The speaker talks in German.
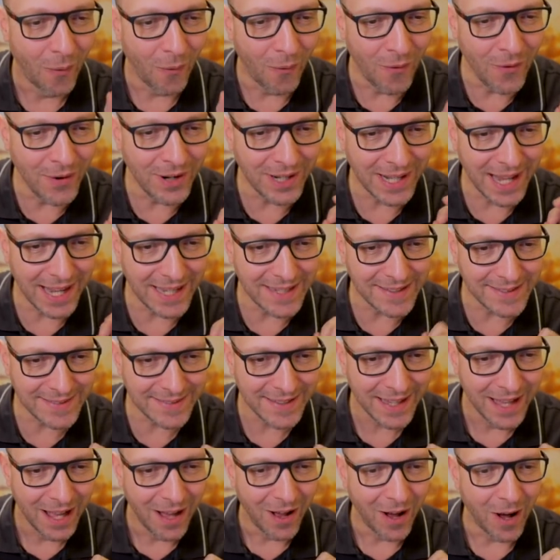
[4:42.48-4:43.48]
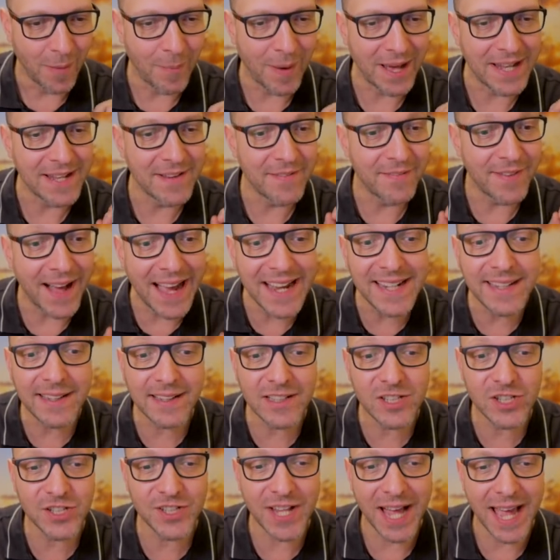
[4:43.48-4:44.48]
Unklar ist, ob eine
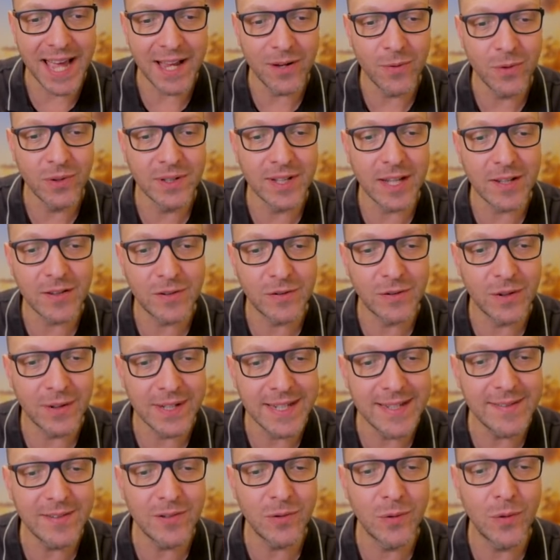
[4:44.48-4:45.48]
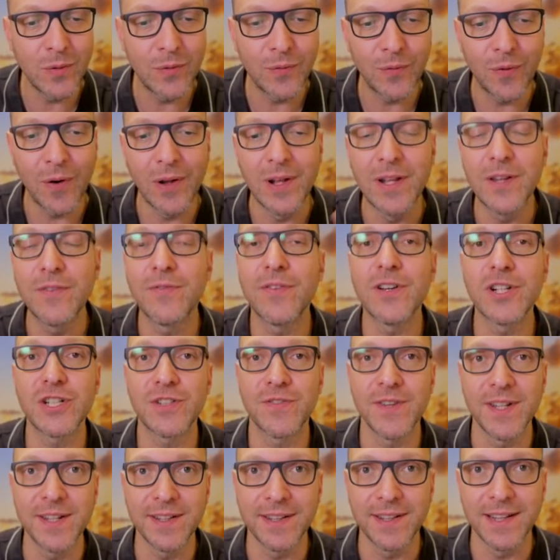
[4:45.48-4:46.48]
weitere Steigung das Risiko völlig
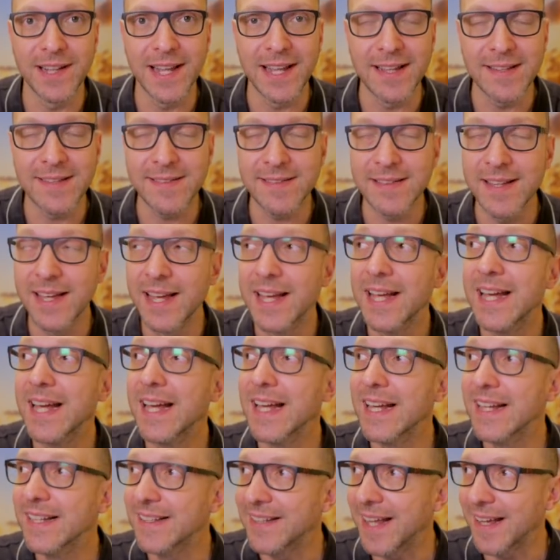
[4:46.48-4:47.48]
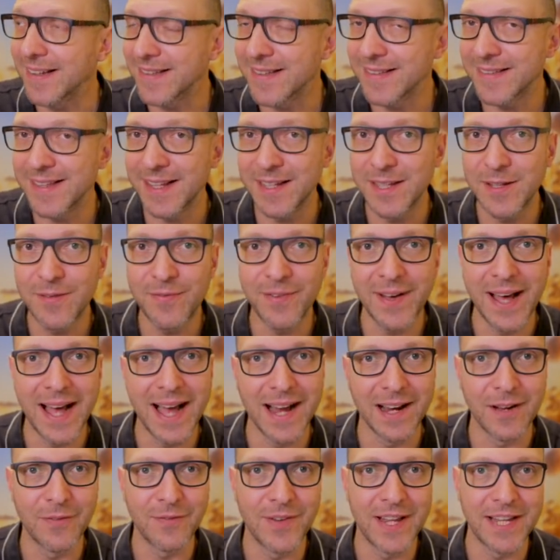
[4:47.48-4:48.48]
verschwinden lässt. Das ist dann die
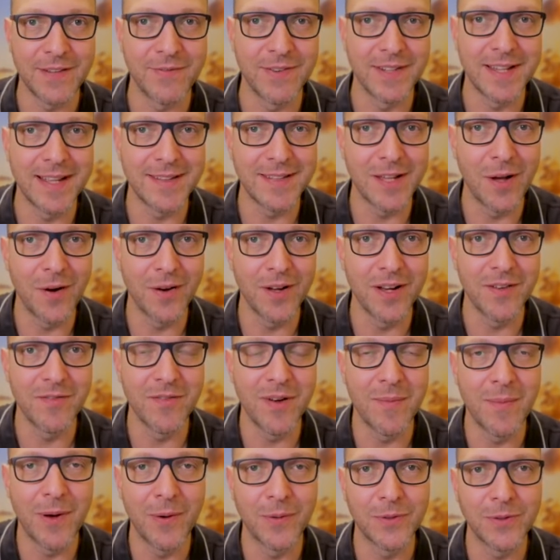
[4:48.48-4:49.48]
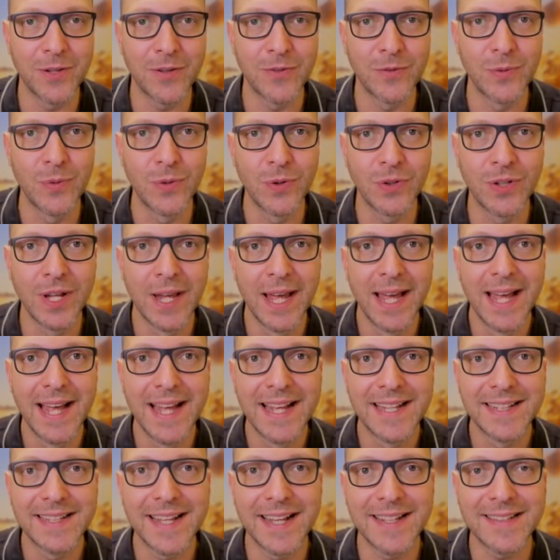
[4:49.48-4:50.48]
Frage. Vielleicht wird das auch irgendwann mal untersucht,
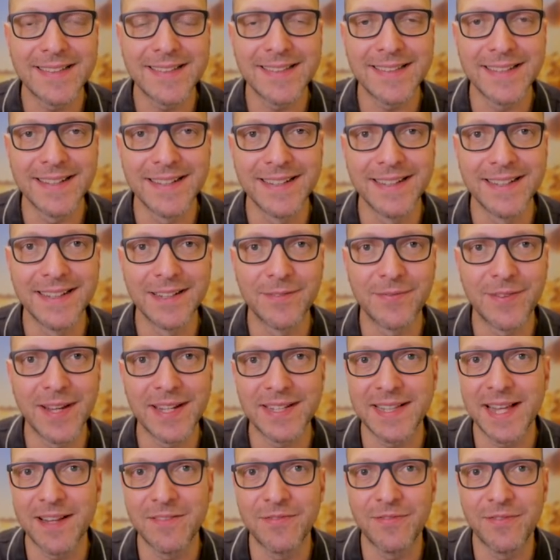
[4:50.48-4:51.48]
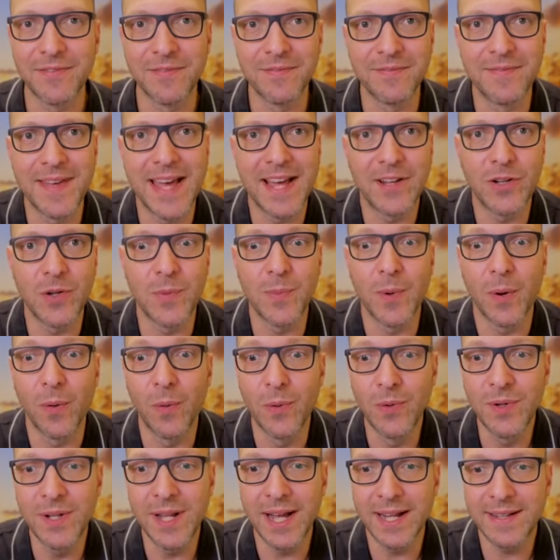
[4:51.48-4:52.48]
dass äh, vielleicht ein Wert über
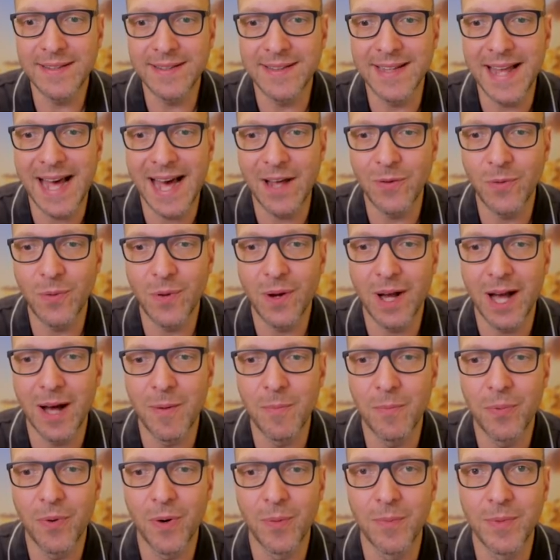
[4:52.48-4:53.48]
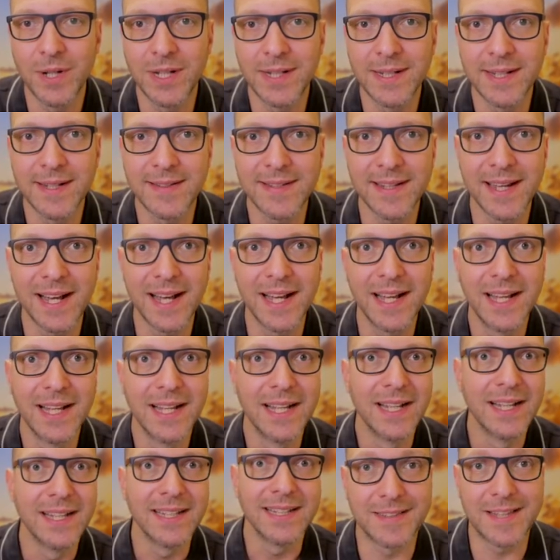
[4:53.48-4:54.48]
100 Nanogramm pro Milliliter
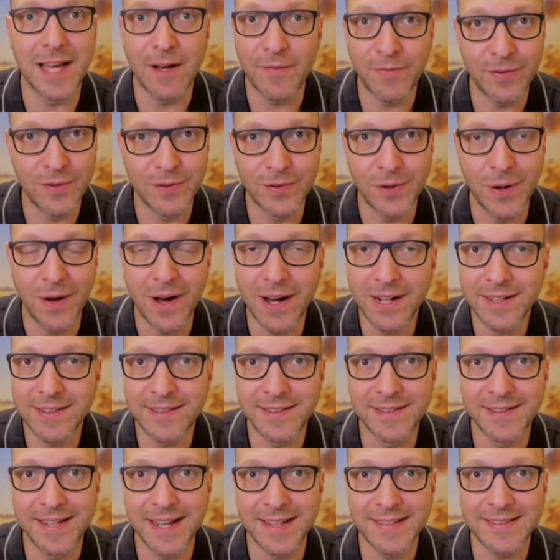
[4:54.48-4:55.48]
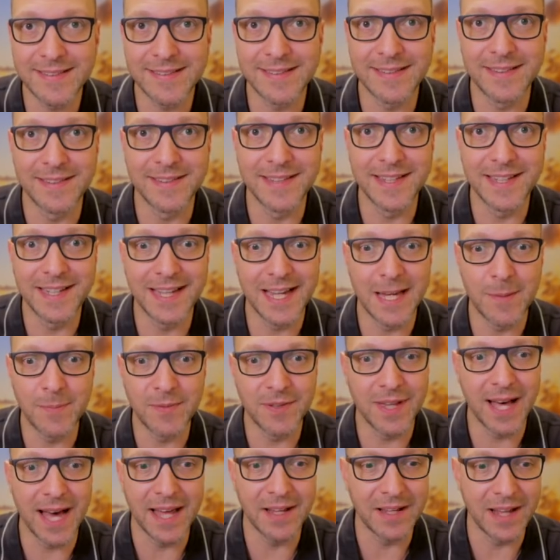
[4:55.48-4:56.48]
dafür sorgt, dass die
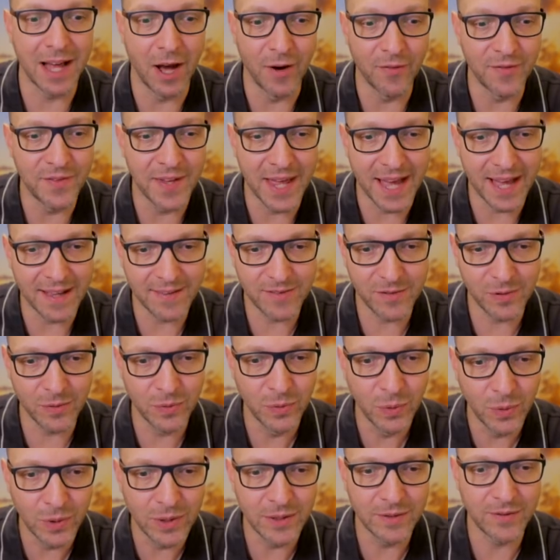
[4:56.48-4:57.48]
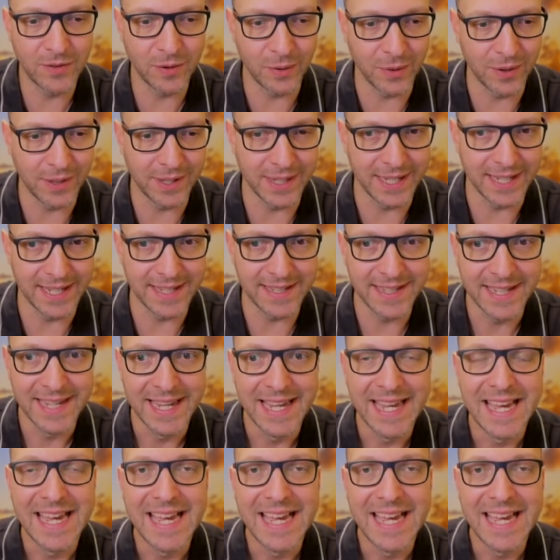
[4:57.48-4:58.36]
Krebsrate auf nahezu Null zurückgeht.